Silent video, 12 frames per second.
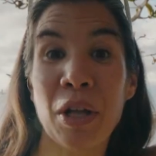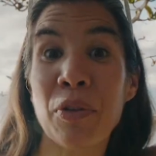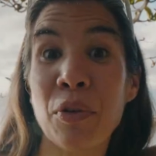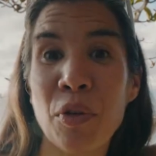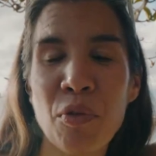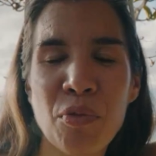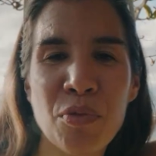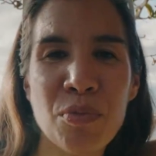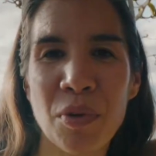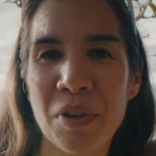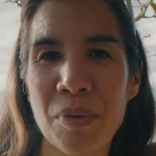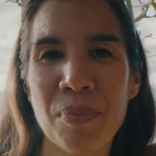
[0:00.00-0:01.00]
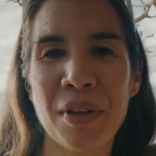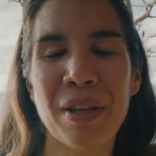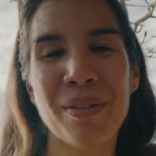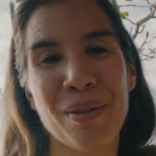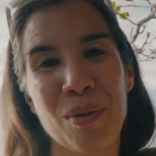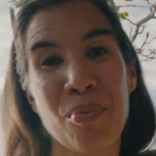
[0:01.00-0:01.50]
en attendant, vous vous demandez
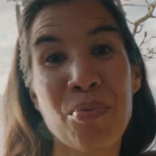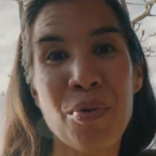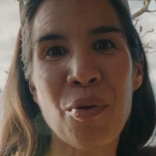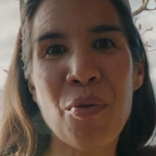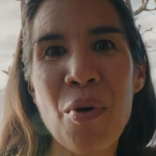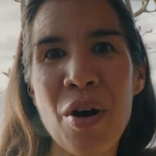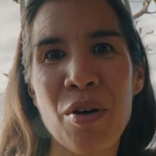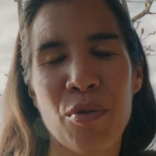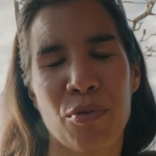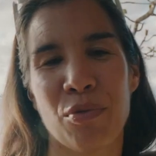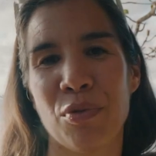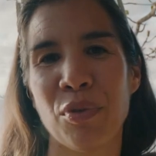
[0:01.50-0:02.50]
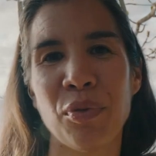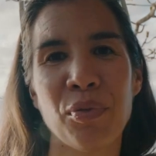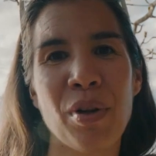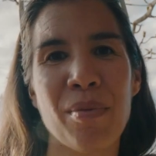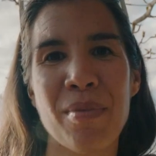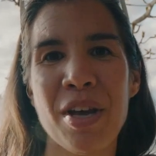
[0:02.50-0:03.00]
peut-être pourquoi on veut vivre
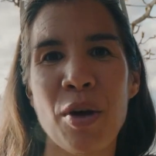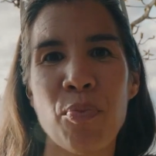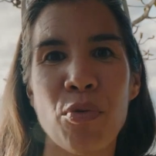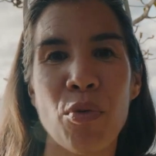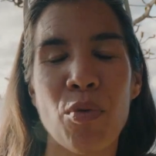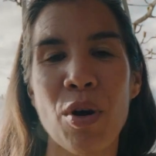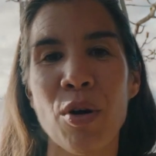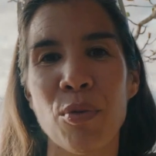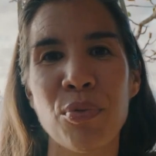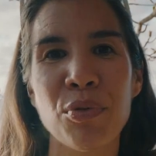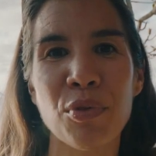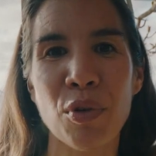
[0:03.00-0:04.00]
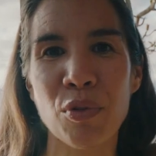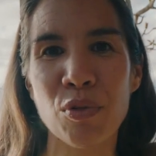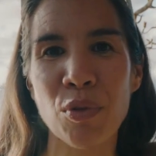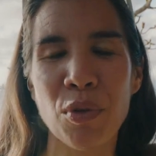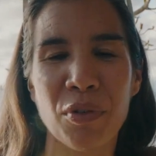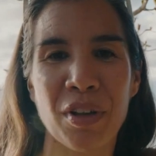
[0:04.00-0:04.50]
sous la mer, pourquoi plusieurs
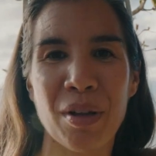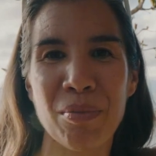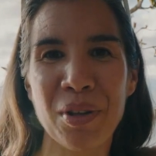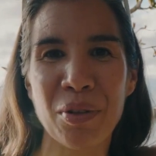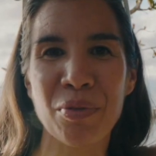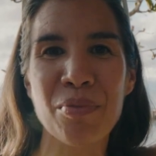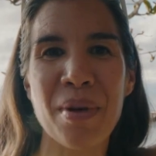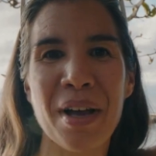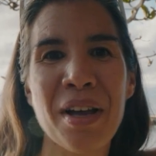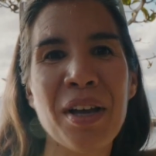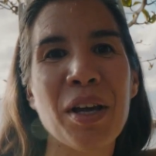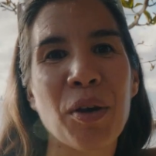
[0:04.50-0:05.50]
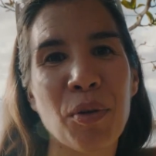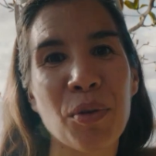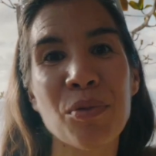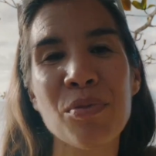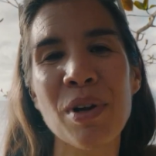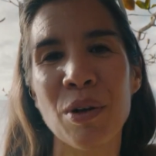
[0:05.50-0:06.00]
jours dans un habitat sous-marin et que
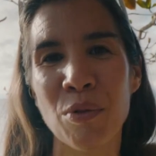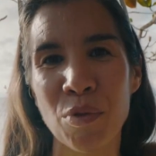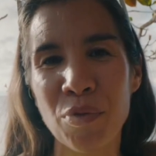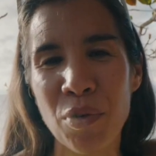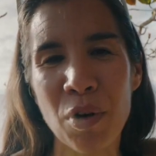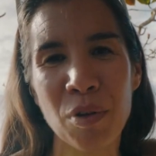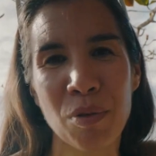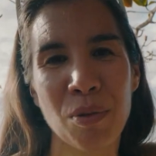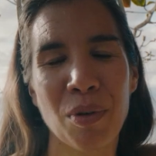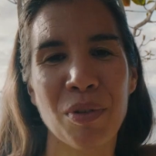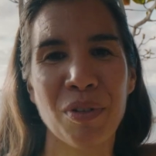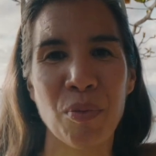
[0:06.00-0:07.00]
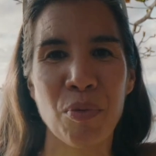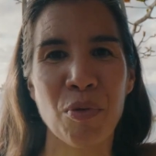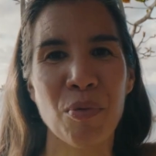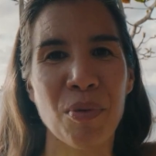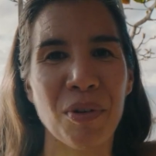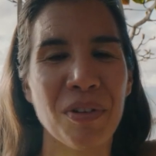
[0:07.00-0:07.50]
tout l'inconfort que ça peut
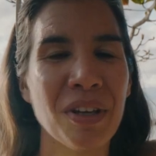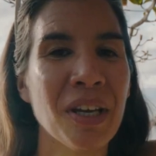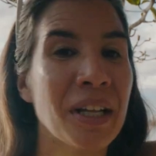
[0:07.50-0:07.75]
comporter.